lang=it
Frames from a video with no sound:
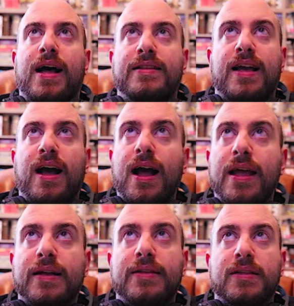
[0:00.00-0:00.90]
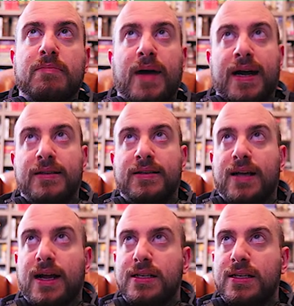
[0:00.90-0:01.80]
The Hike That Binds
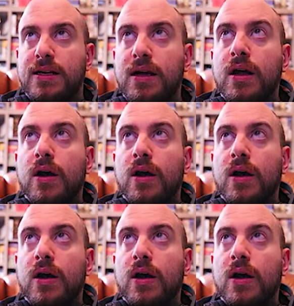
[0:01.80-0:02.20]
Us